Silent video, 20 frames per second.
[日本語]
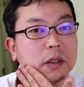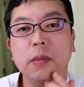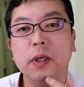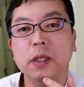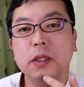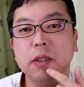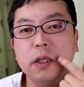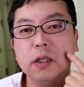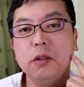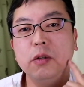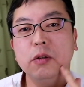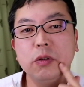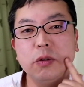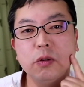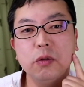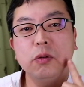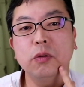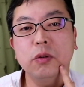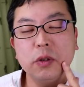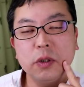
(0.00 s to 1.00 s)
マッサージを
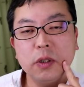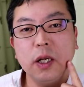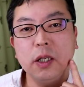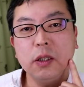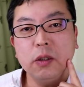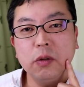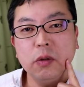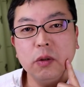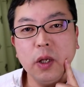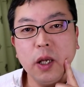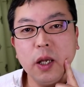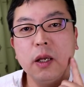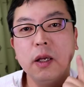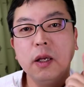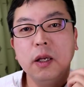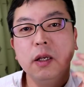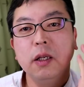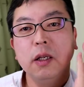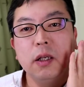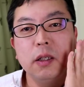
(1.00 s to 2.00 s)
強くした後で
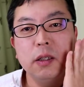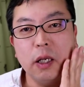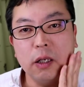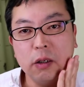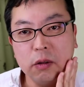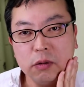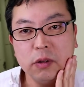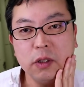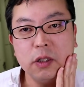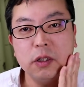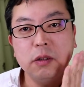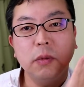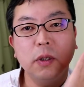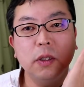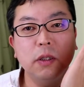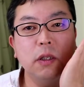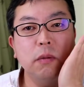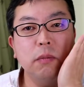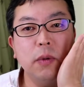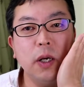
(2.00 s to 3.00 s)
たるんでし
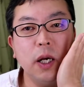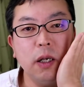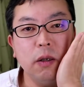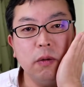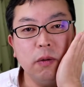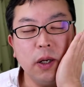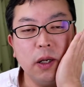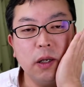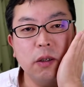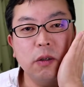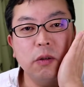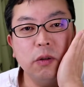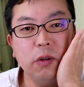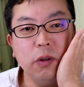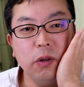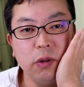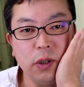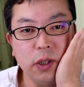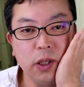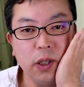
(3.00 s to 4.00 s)
まった場合は、こ
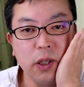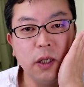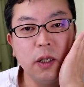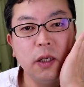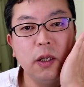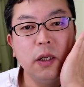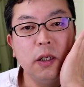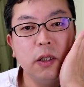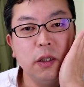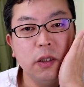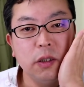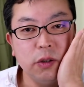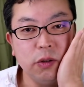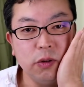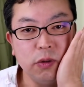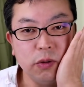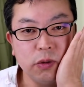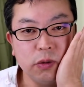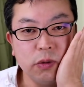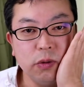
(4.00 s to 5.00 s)
のように
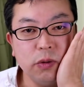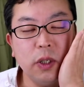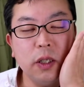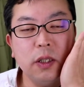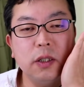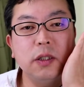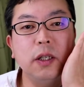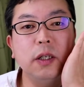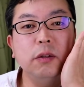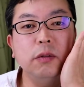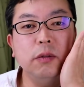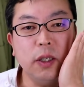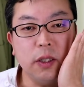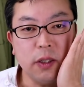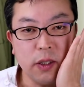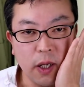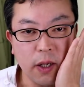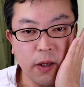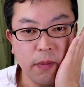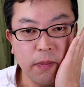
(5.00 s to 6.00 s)
修復をさせてくだ
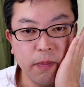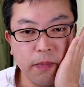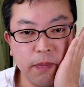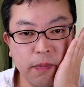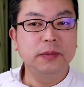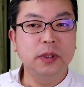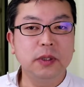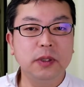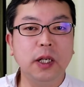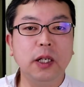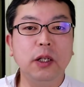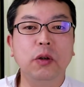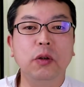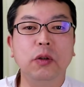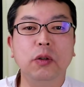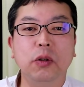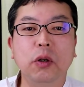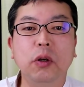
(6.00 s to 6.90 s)
さい。先ほ